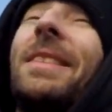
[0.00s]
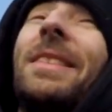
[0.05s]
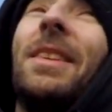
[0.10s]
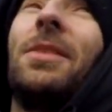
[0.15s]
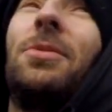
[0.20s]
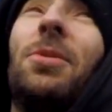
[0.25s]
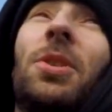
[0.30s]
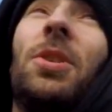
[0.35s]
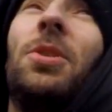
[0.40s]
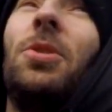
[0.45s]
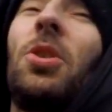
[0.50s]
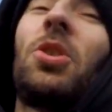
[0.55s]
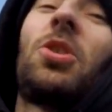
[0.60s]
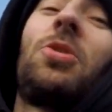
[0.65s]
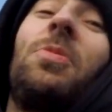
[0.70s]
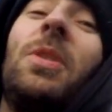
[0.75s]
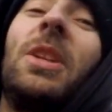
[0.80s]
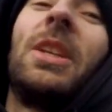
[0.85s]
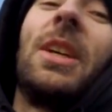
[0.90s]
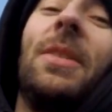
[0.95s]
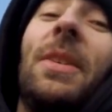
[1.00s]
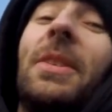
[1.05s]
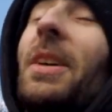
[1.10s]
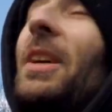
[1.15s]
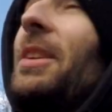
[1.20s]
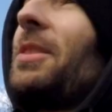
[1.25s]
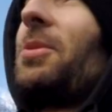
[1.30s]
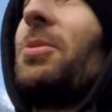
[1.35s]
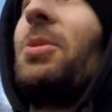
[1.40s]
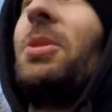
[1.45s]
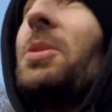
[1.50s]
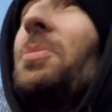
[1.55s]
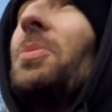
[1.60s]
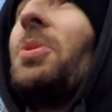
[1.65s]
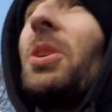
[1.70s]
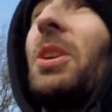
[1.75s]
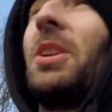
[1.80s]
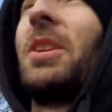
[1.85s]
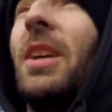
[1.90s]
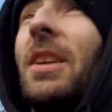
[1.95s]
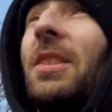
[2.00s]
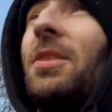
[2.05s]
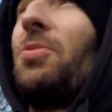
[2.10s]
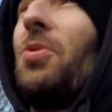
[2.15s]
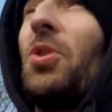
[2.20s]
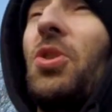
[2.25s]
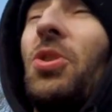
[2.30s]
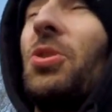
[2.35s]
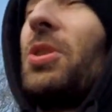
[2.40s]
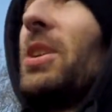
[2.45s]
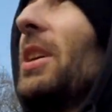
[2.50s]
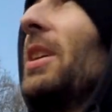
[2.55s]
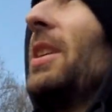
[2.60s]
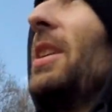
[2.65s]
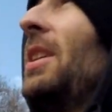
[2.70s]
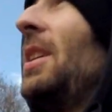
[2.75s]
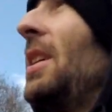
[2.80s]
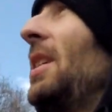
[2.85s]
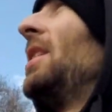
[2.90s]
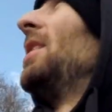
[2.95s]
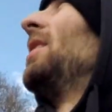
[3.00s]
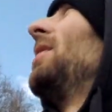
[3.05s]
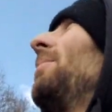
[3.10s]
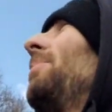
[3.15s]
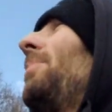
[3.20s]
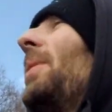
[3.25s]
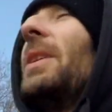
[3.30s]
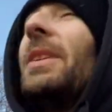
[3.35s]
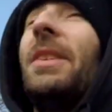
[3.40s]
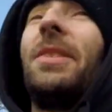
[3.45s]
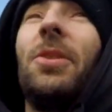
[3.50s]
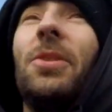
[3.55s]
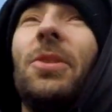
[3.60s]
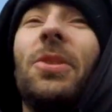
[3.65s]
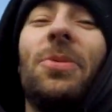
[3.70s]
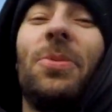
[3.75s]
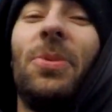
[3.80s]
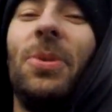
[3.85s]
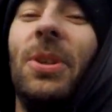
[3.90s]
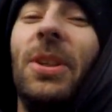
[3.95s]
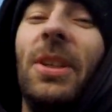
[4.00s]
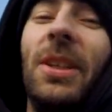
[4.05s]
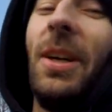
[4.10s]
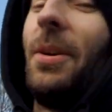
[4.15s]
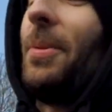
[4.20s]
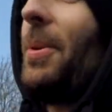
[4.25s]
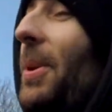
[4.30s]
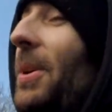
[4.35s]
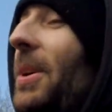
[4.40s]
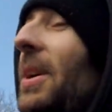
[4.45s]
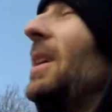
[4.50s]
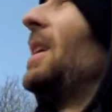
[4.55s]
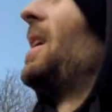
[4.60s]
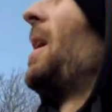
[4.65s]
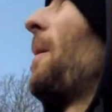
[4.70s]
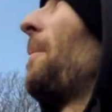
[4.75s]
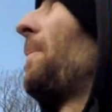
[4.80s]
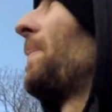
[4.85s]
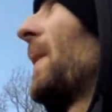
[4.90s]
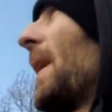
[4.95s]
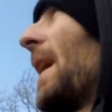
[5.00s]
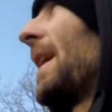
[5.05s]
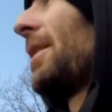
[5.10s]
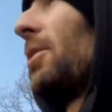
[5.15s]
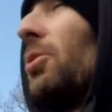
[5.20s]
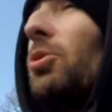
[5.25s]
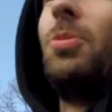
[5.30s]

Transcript: ist es natürlich noch schwieriger, weil da hast du nur die Möglichkeit Swish oder Ball ist sonst wo. Ne? Aber echt